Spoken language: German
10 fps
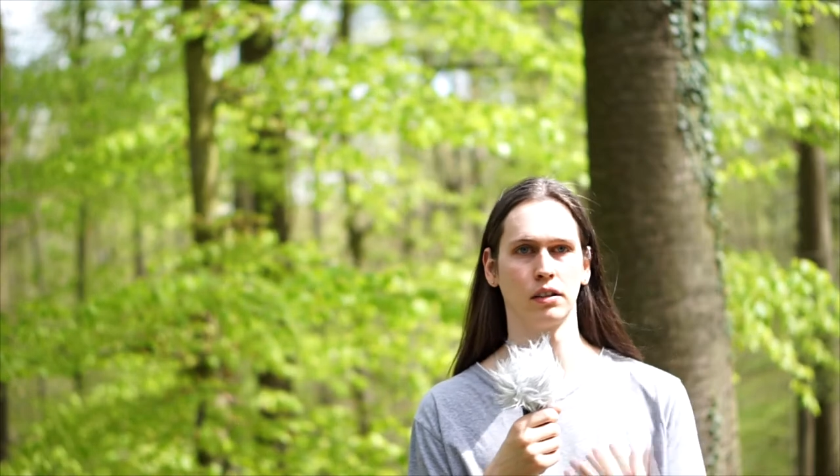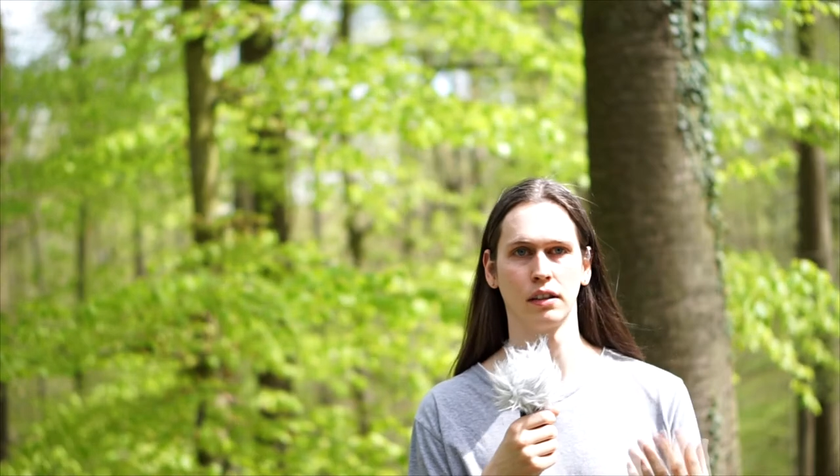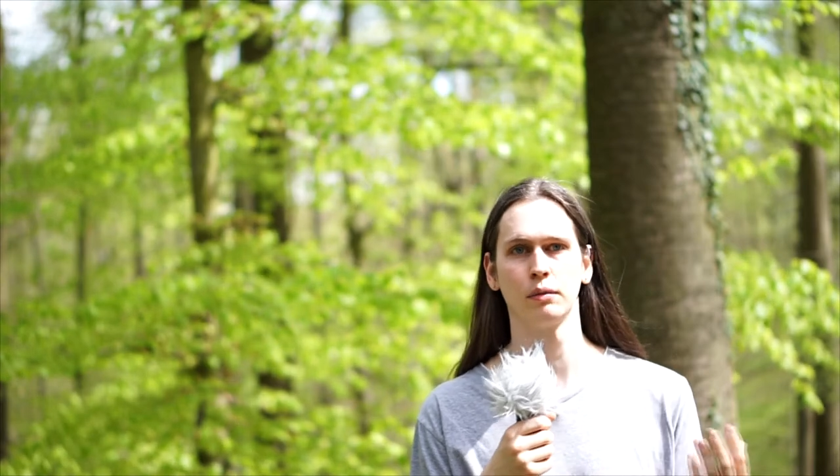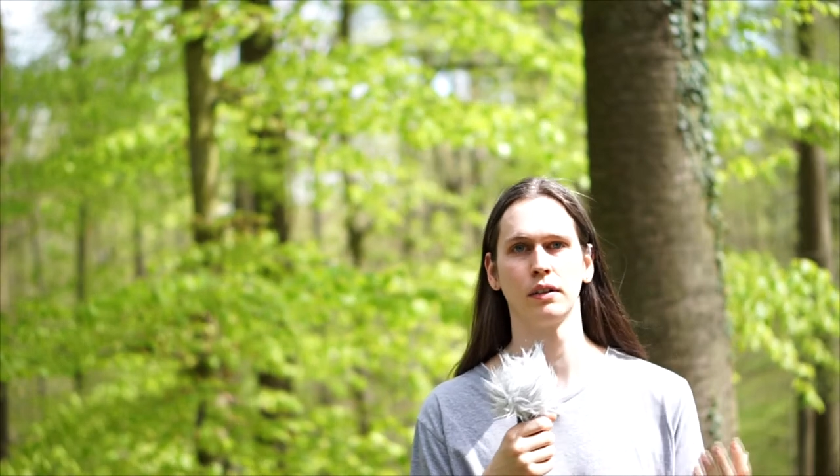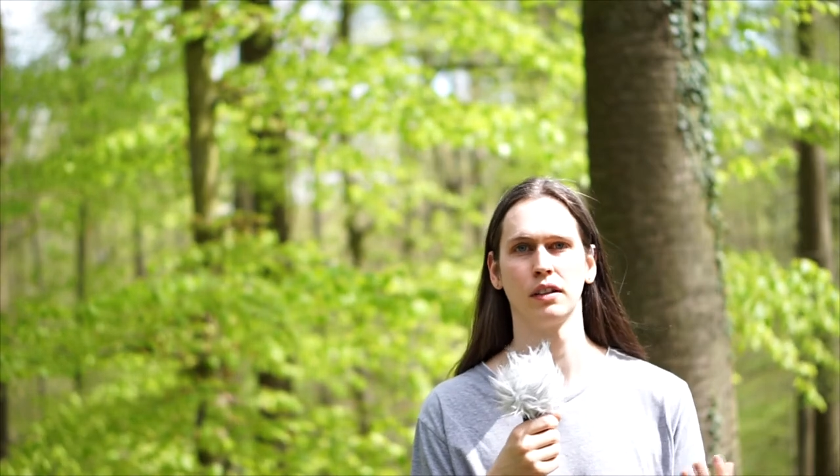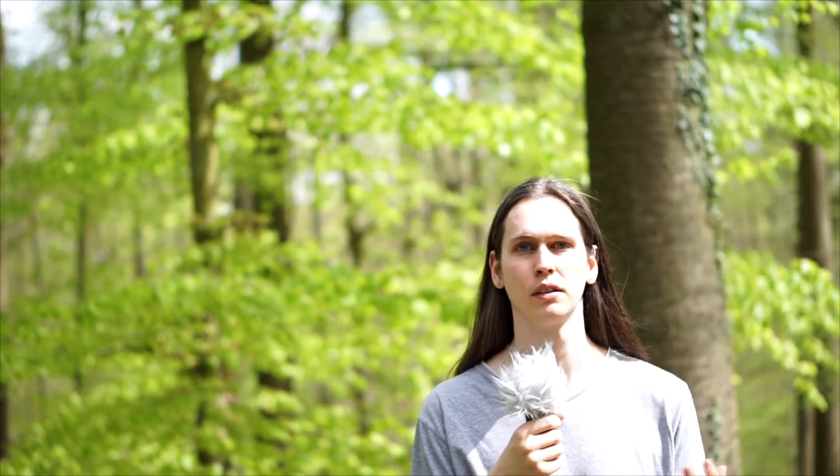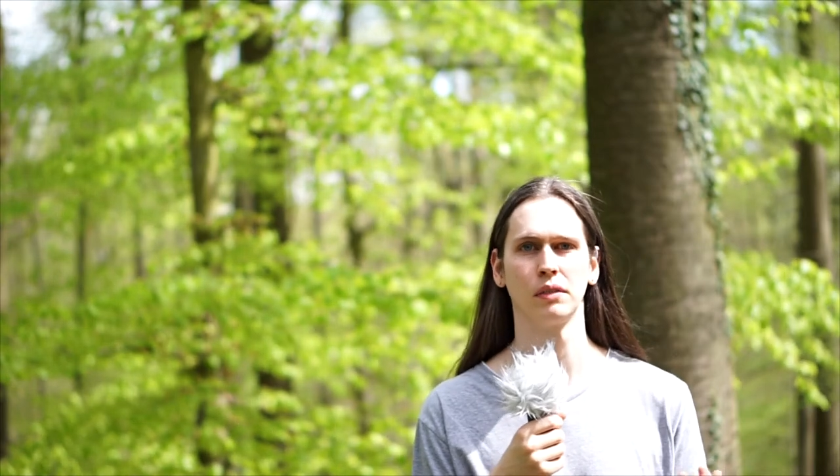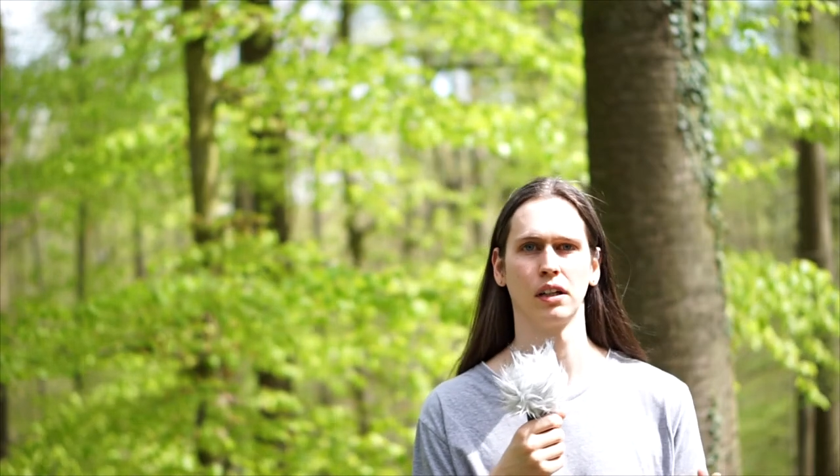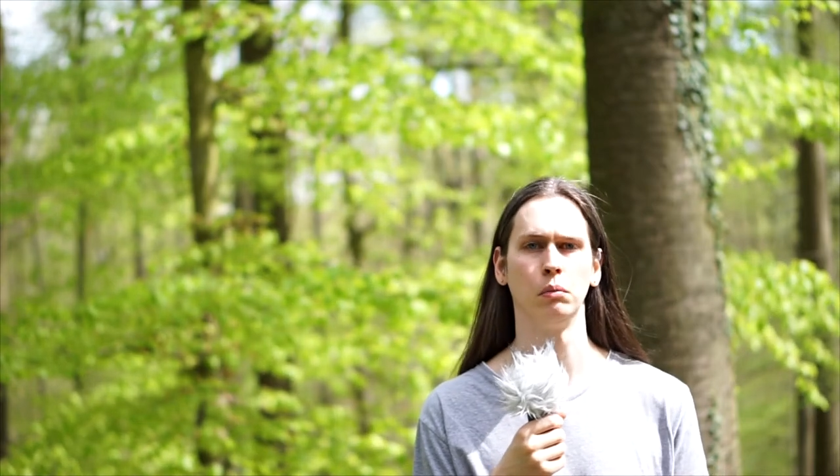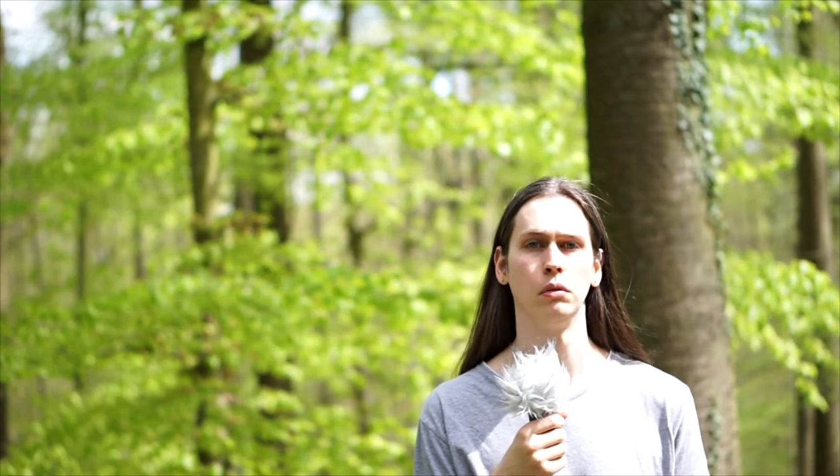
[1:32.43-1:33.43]
dass man sich im
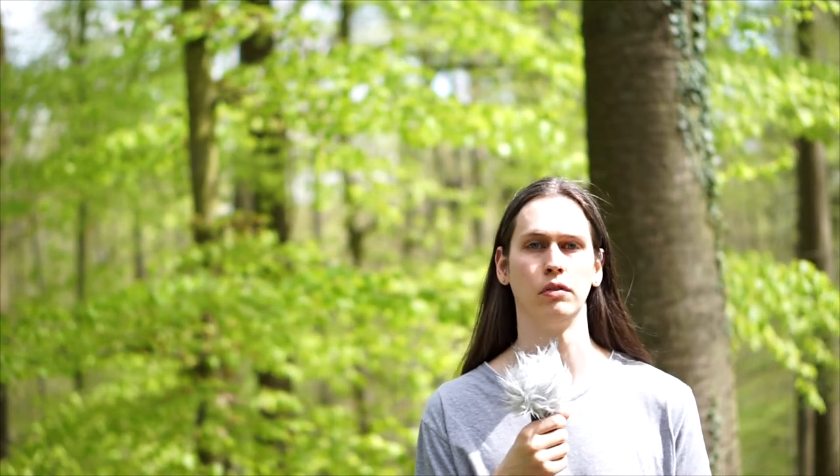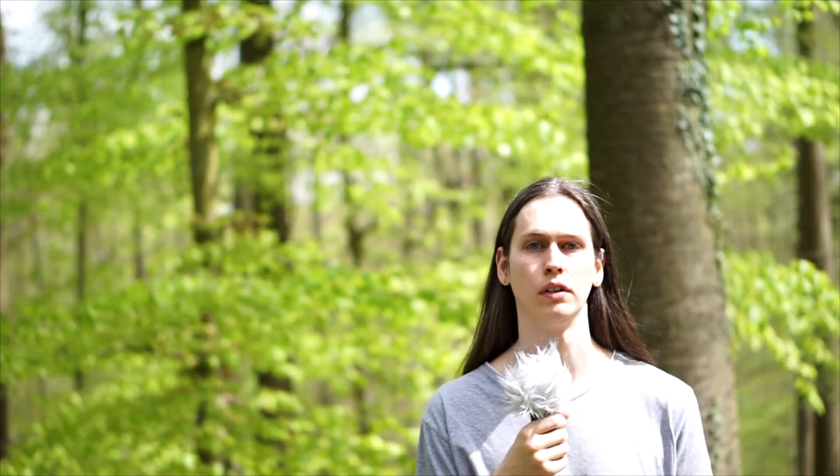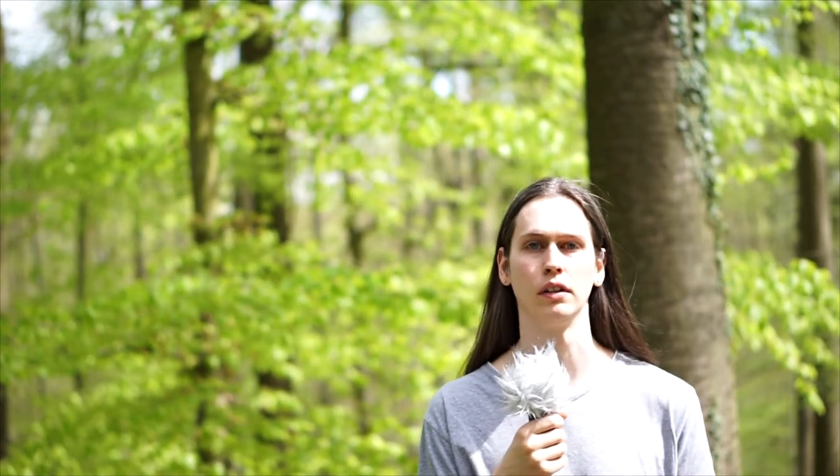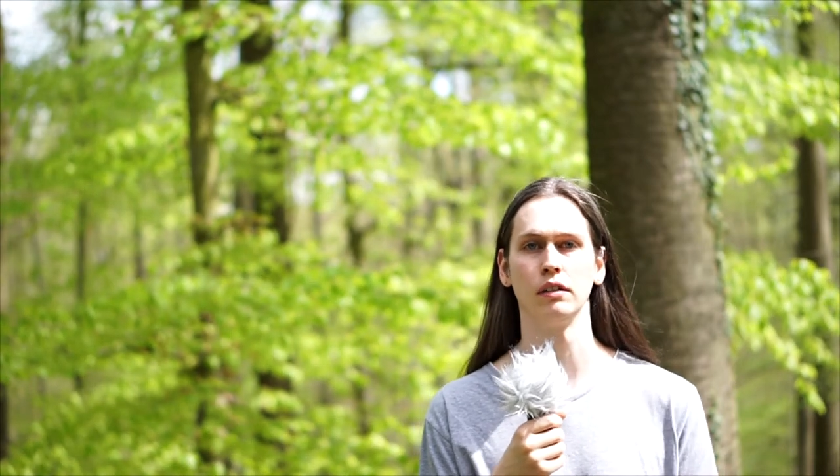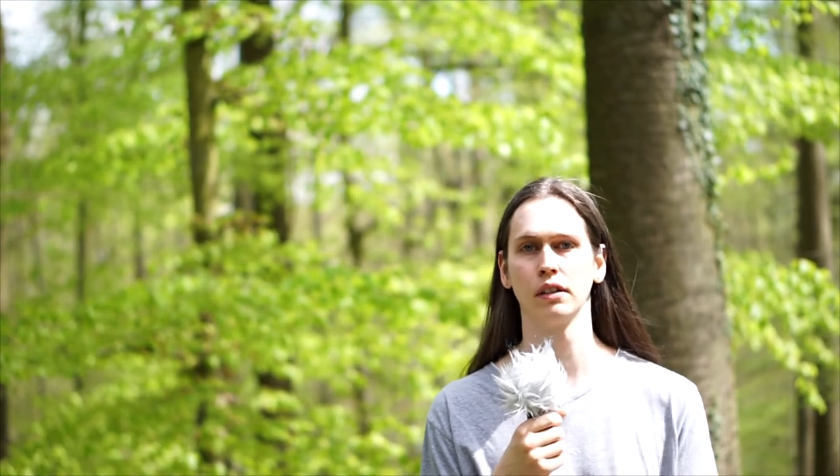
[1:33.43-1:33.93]
Traum befindet.